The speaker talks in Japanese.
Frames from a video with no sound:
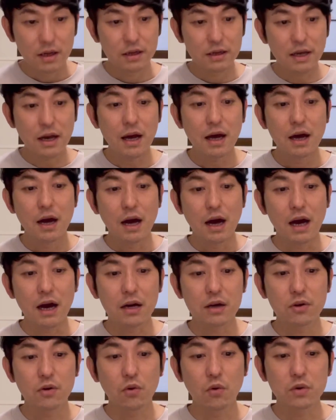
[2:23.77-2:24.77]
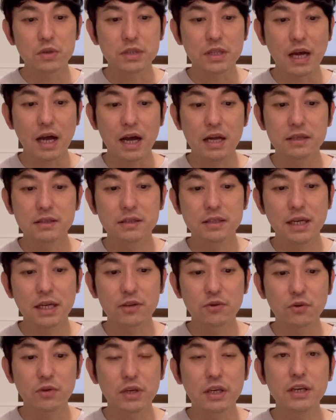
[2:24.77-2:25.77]
が発行した犯
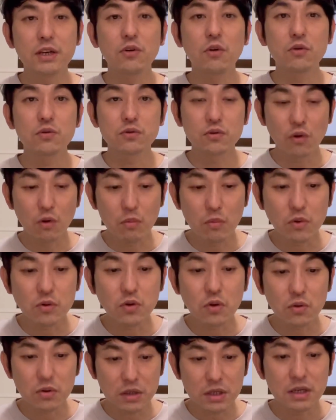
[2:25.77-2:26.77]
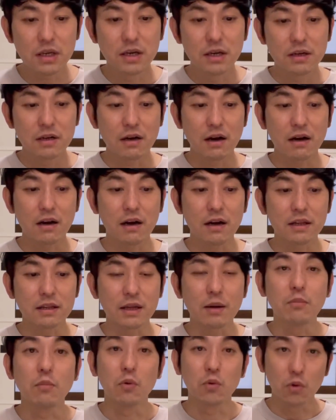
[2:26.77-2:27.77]
罪の記録をもとに書かれ
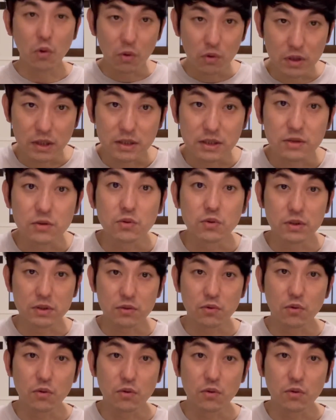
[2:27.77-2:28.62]
たものなんだそうです。